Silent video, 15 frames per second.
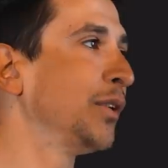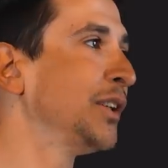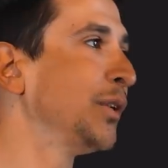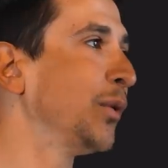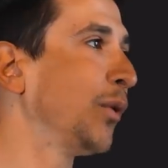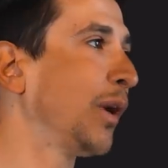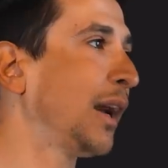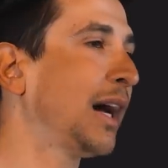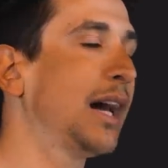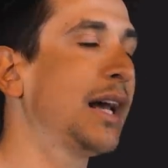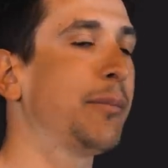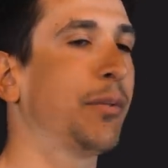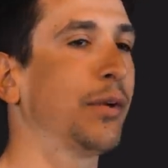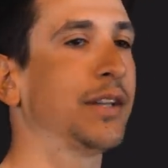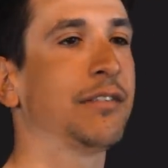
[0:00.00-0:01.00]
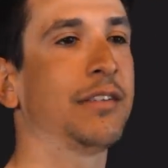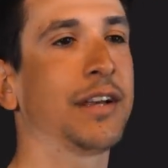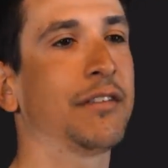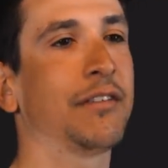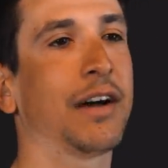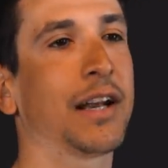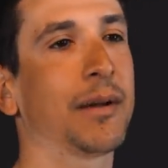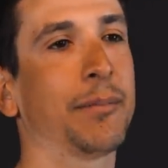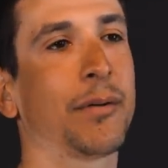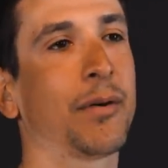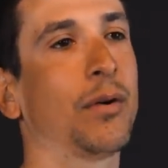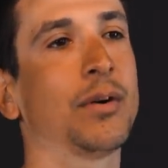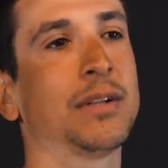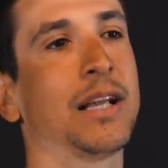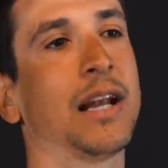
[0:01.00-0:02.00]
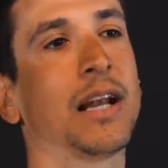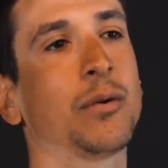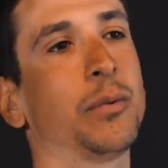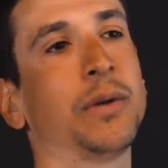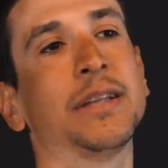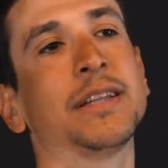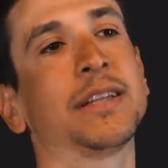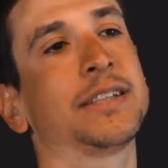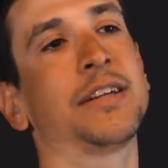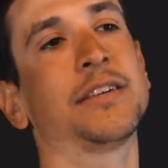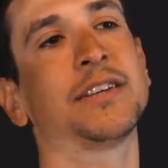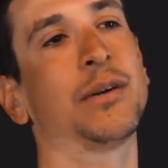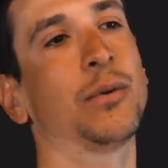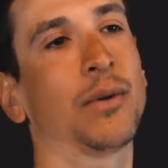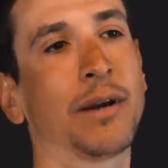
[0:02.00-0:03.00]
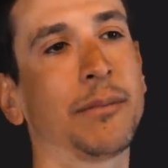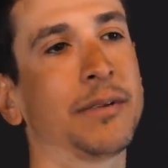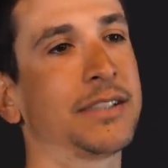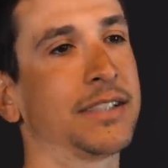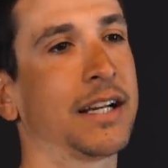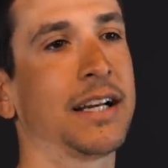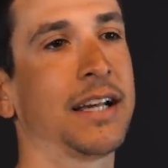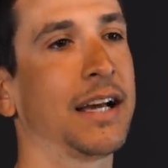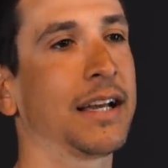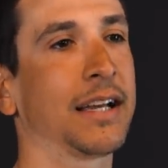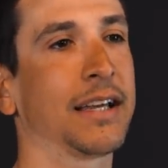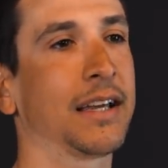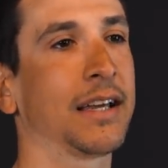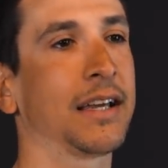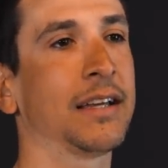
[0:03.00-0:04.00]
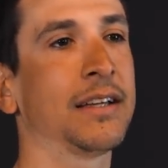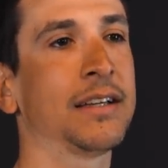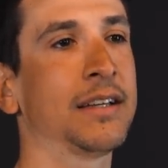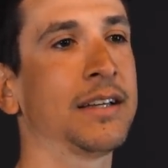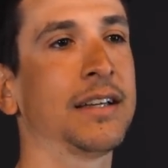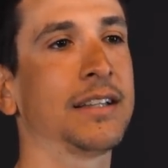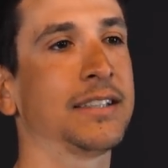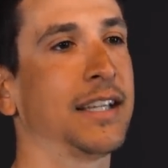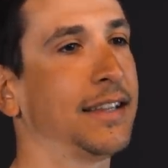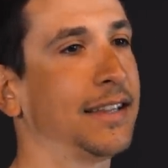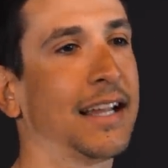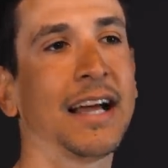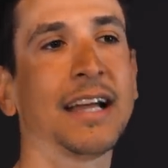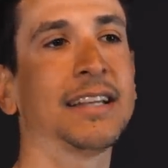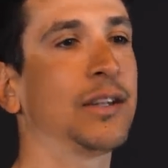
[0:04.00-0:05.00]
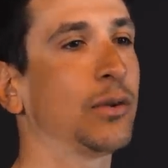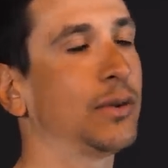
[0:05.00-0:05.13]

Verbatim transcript: ogni ora e poi devi arrivare però dalla quinta, sesta ora a mangiarne anche 70,